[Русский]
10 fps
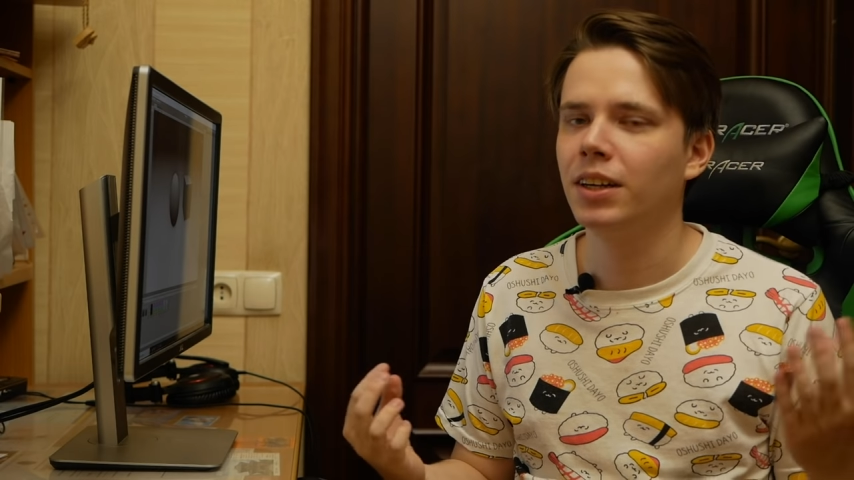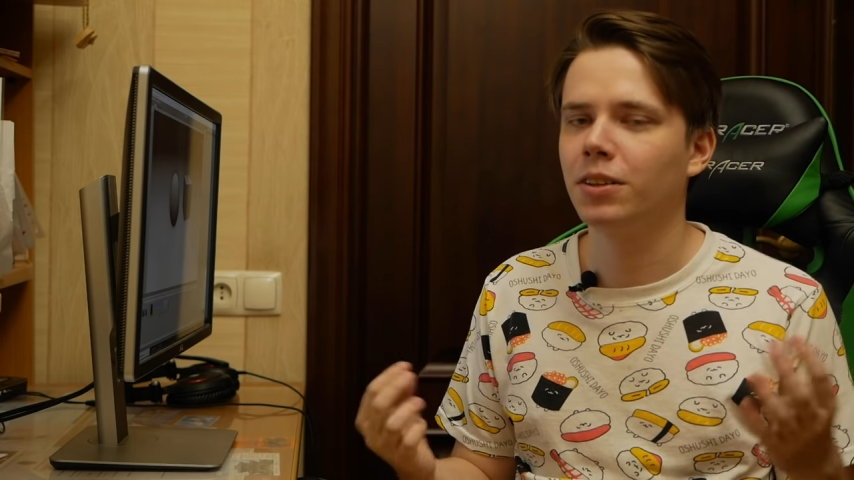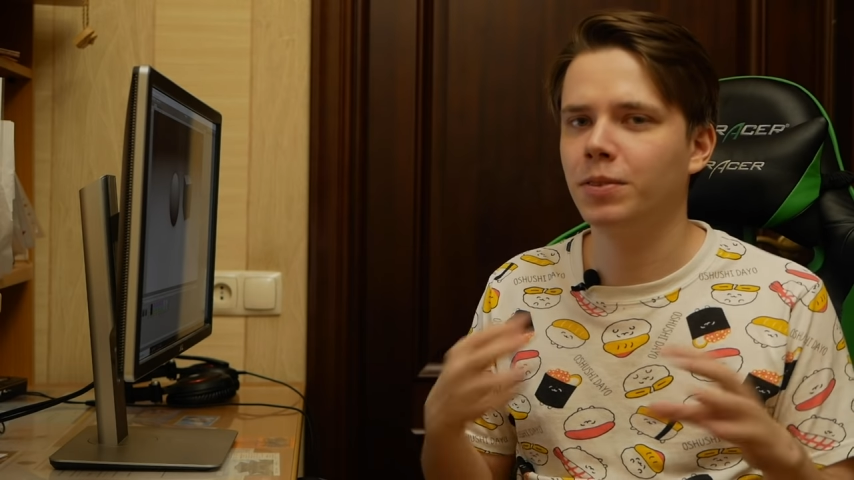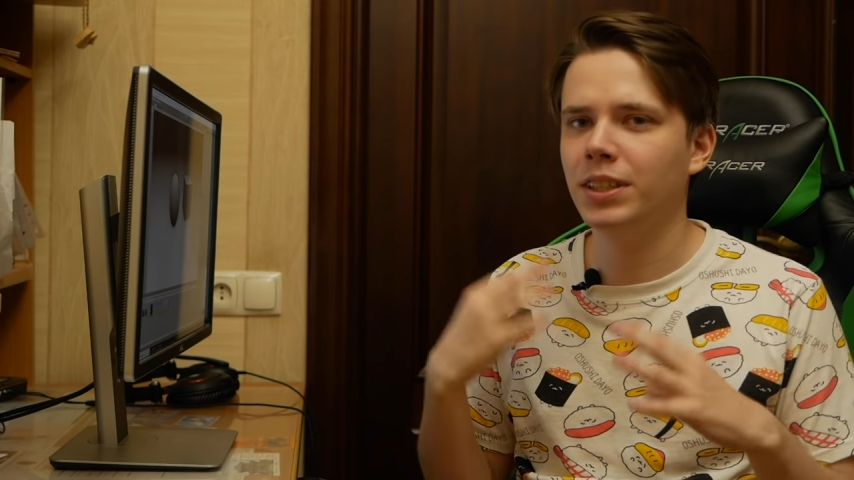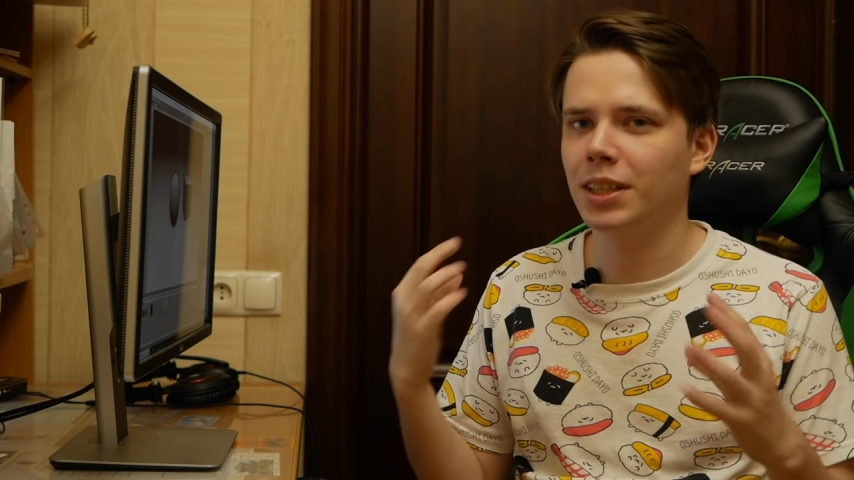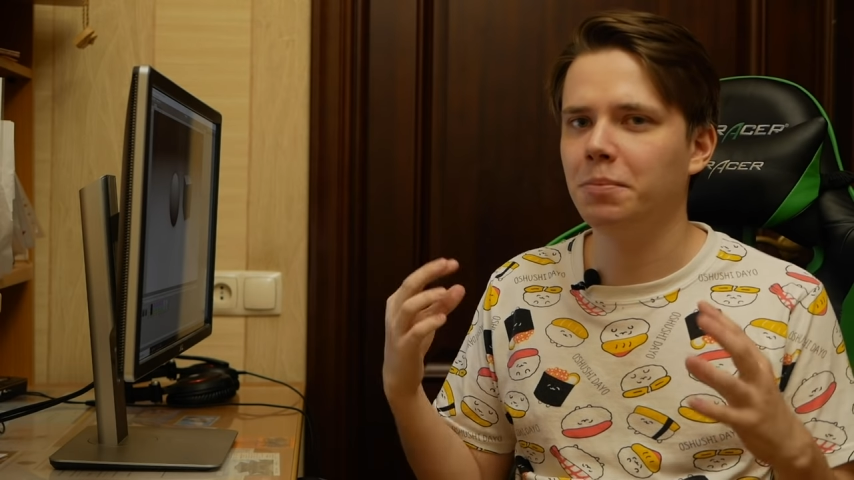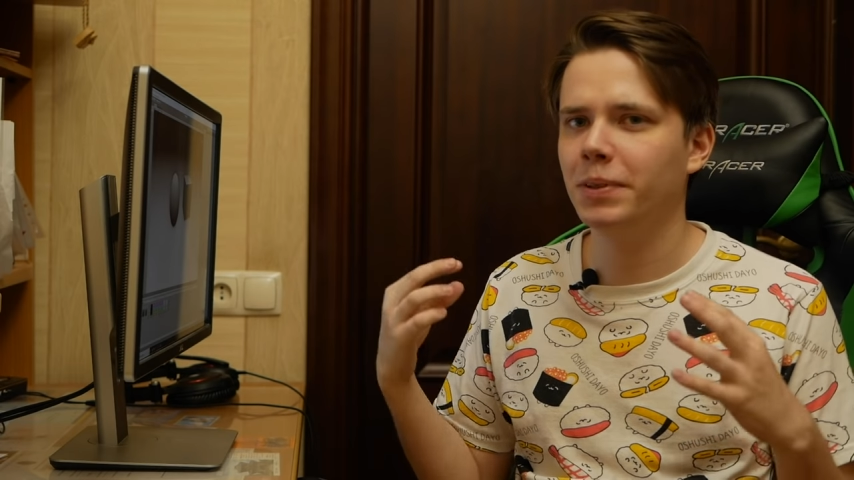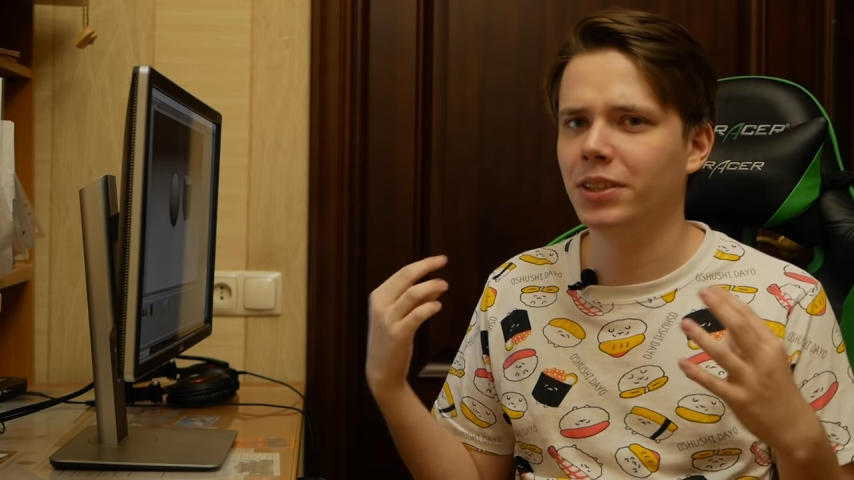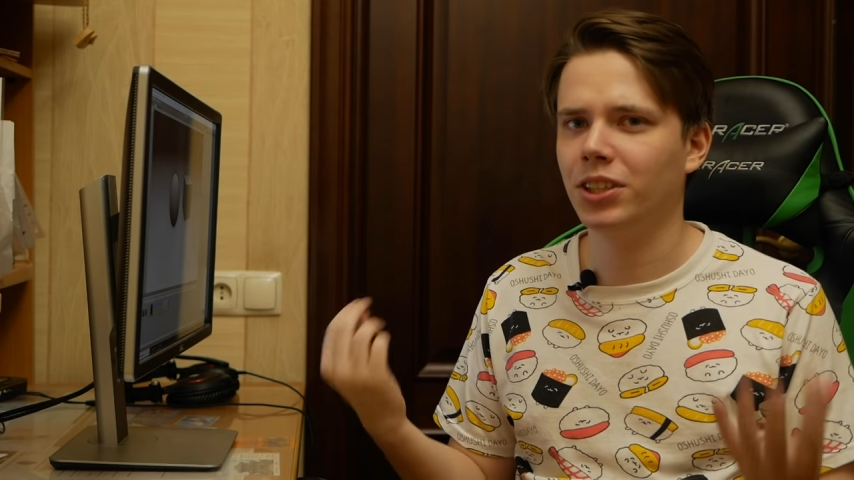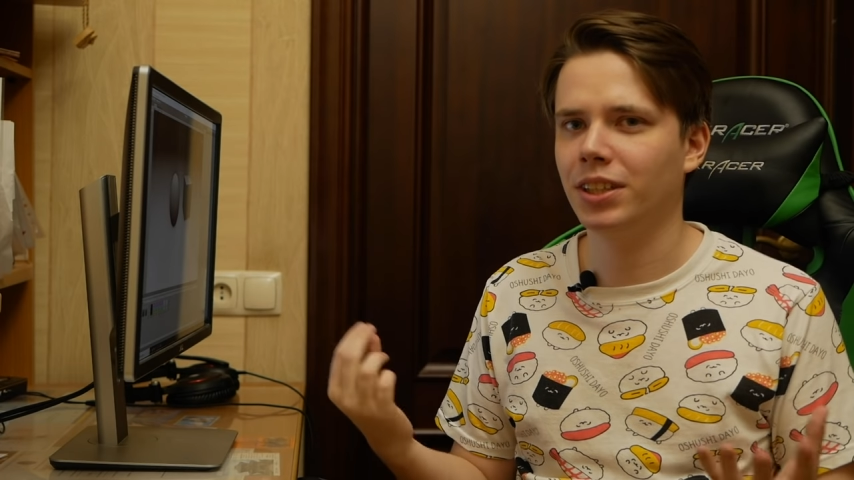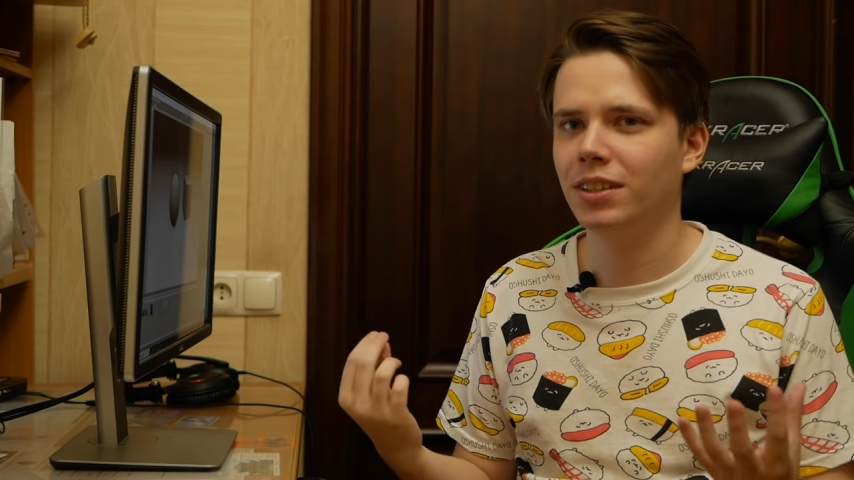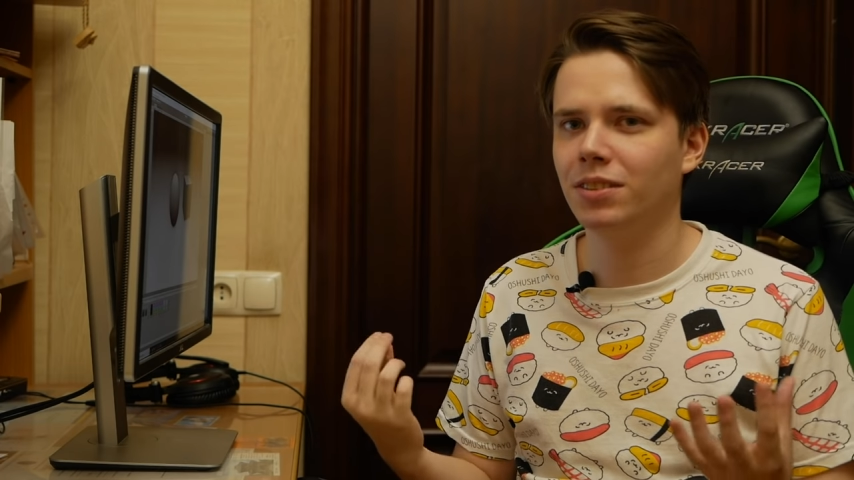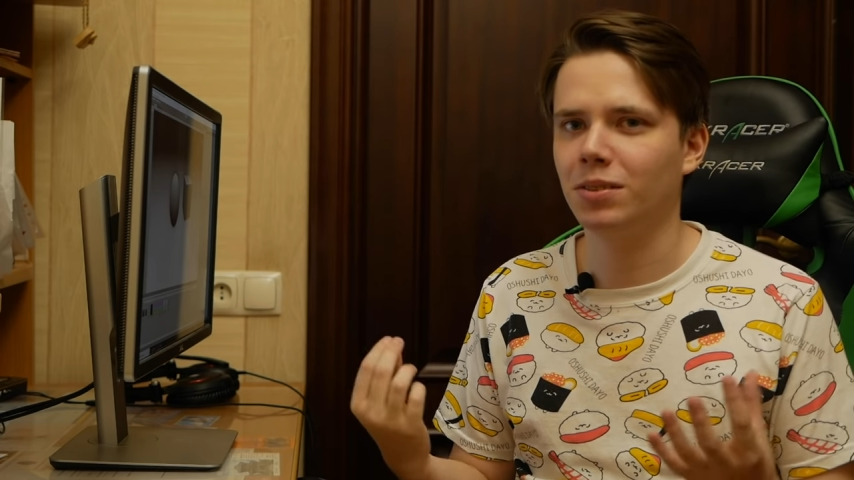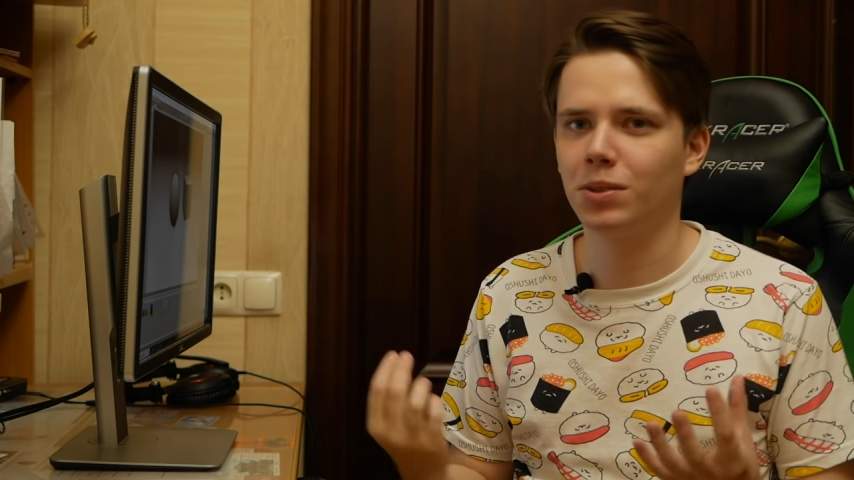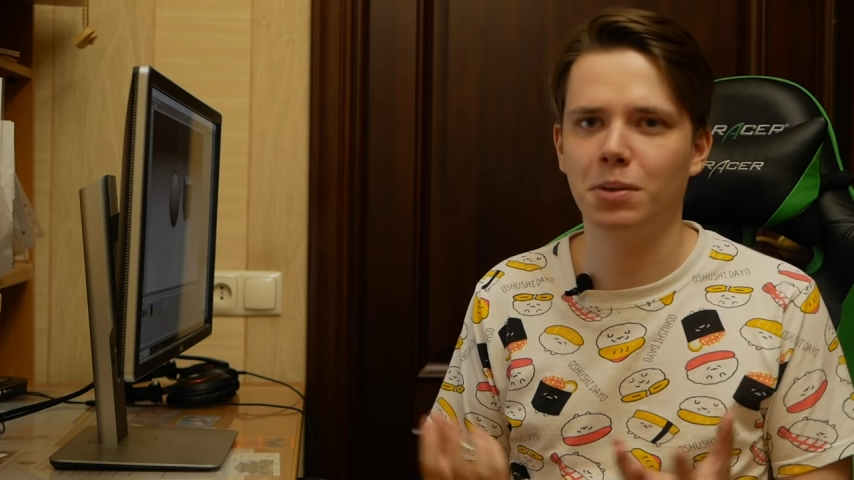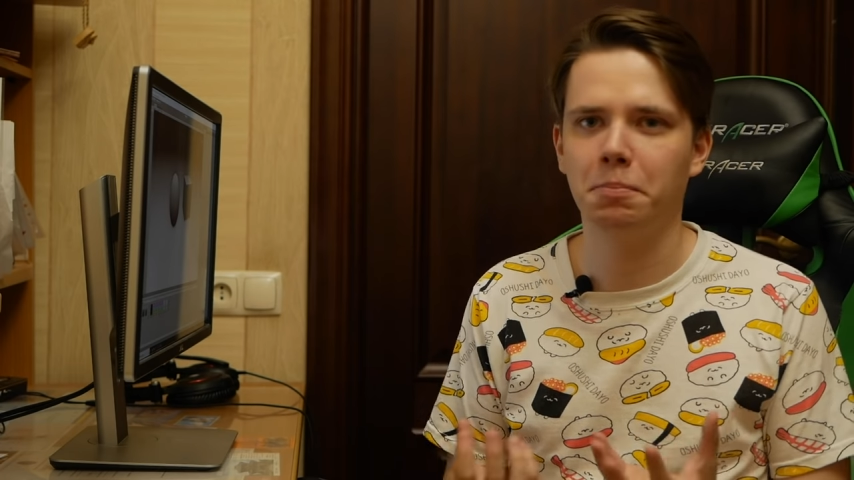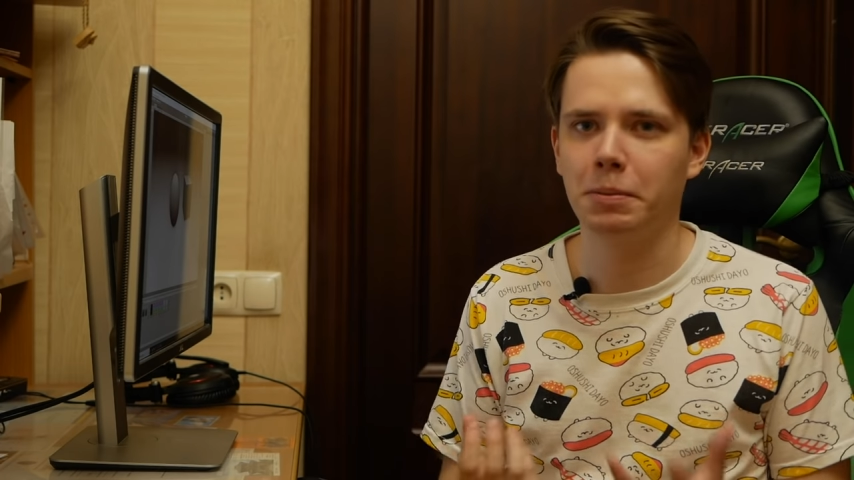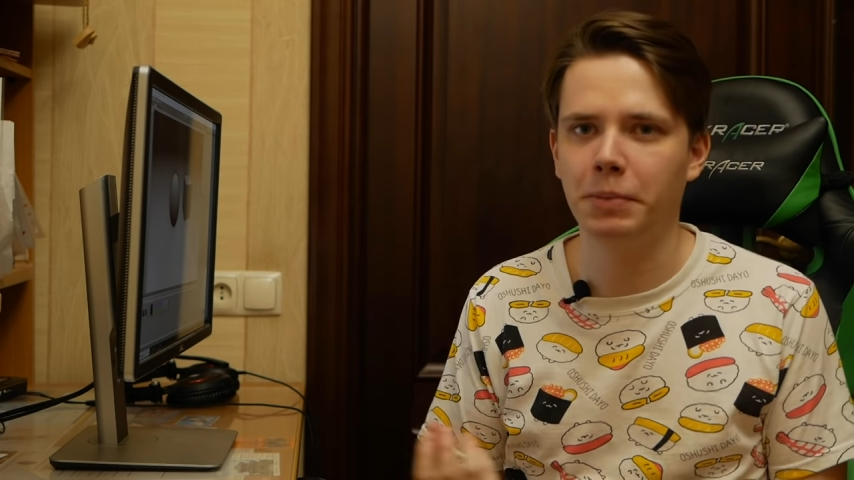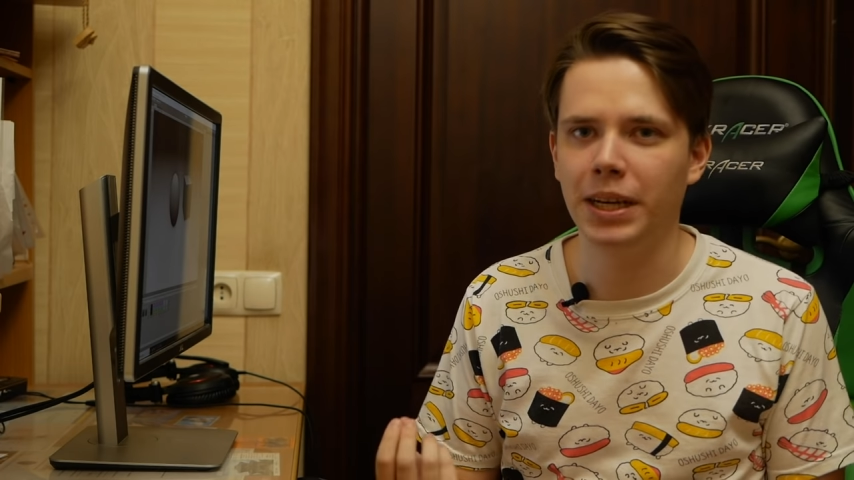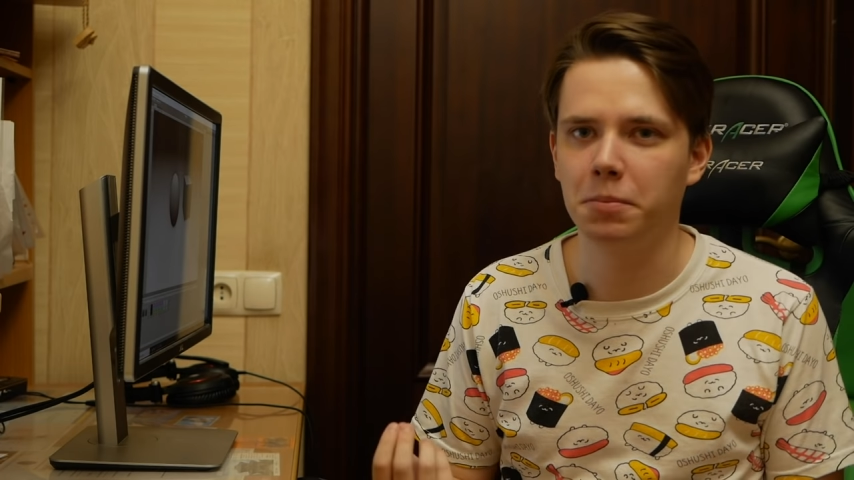то внезапно начинаются уже
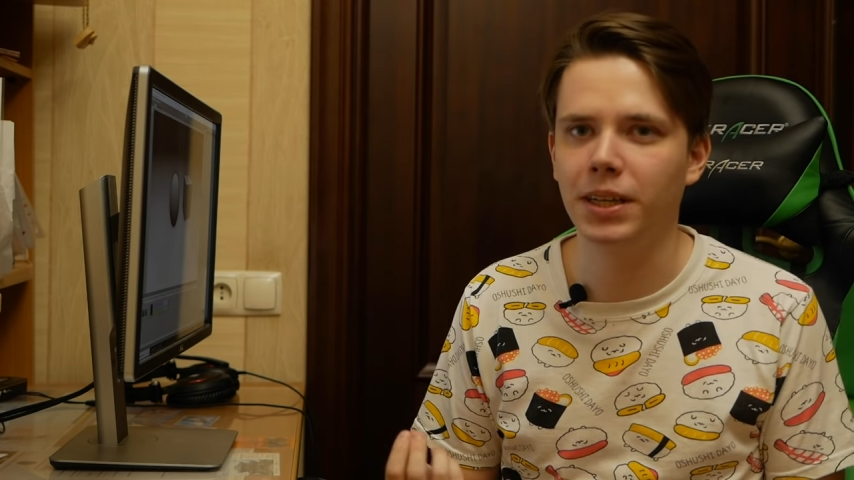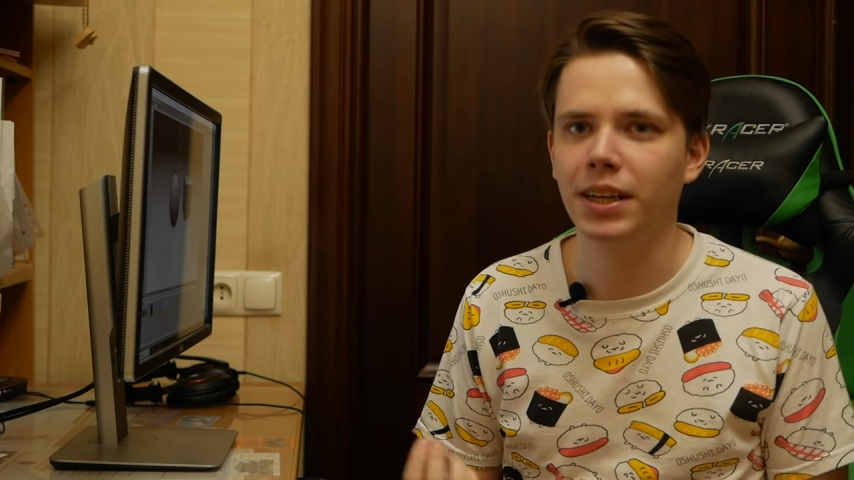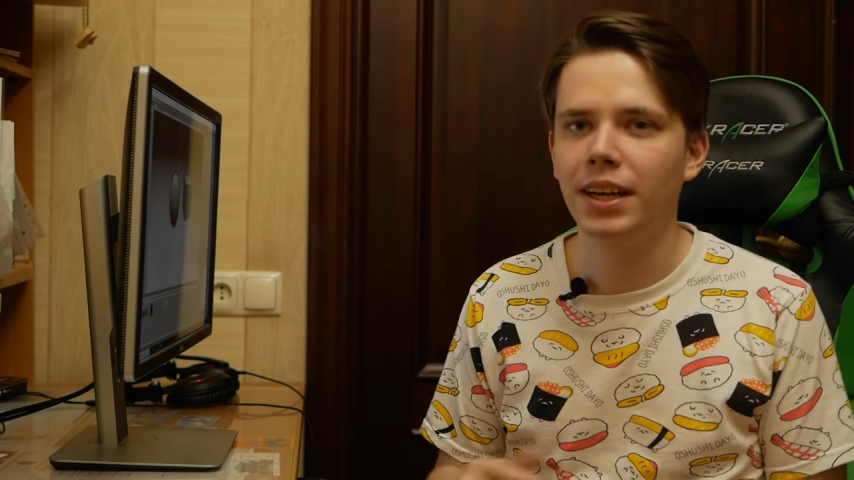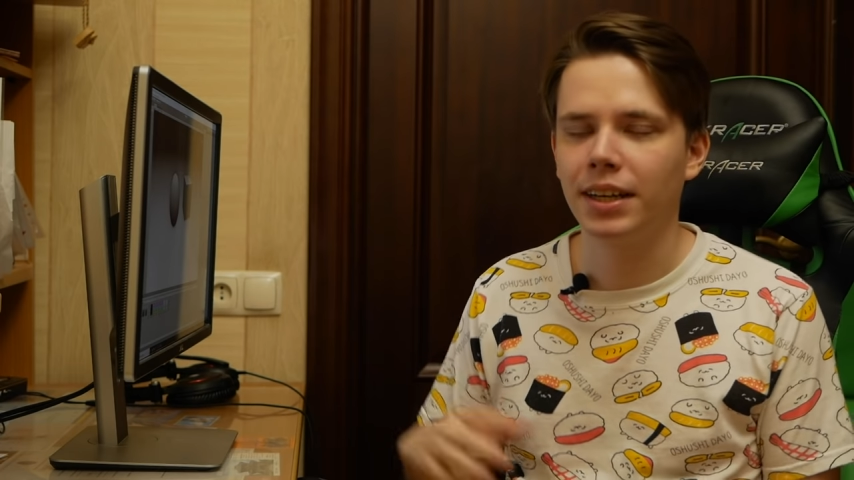проблемы.